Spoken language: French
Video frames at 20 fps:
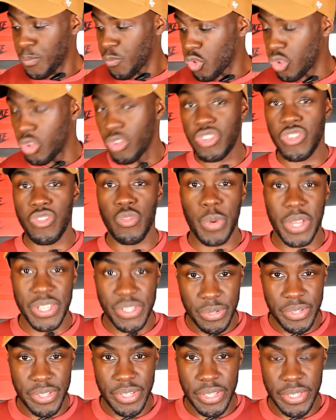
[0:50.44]
que je vais vous
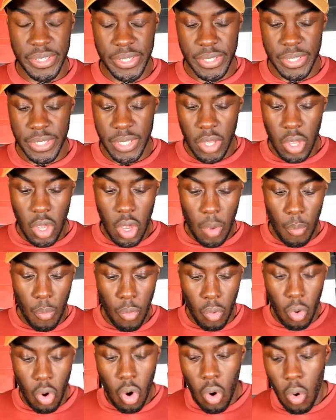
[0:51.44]
présenter ici. Bon,
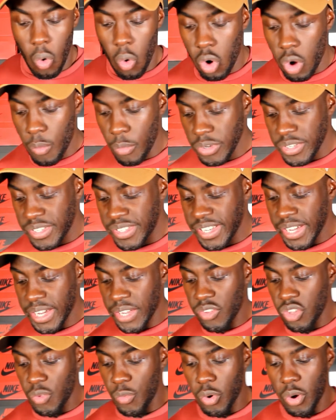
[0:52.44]
on commence
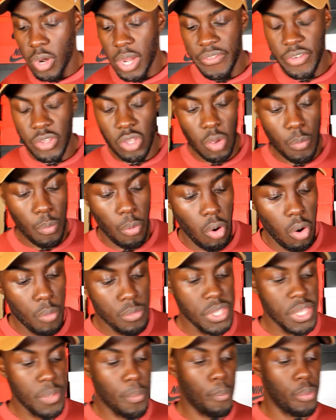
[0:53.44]
directement avec un
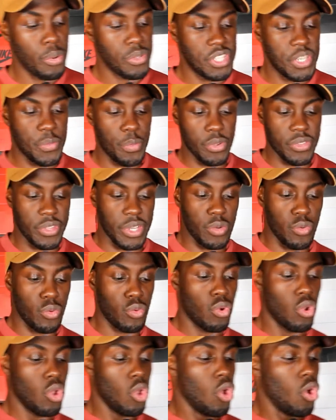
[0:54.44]
premier petit pantalon.
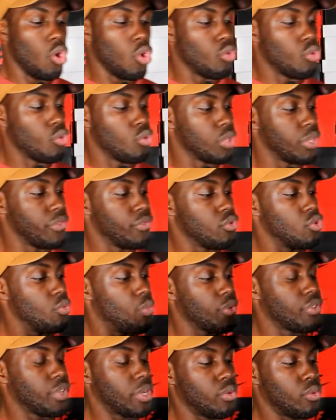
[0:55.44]
Donc au niveau du
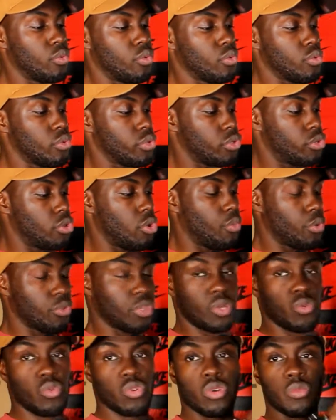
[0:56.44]
pantalon, c'est un
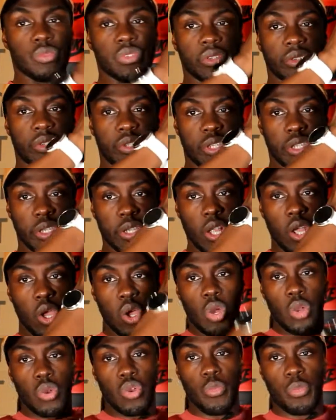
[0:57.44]
pantalon comme ceci.
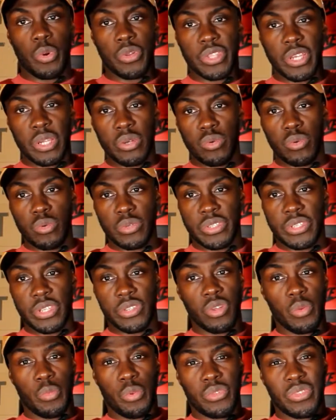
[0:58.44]
Le pantalon, c'est
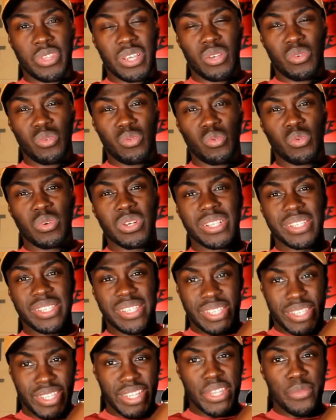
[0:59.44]
un pantalon
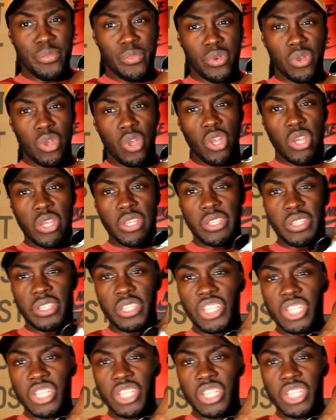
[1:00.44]
slim. Si je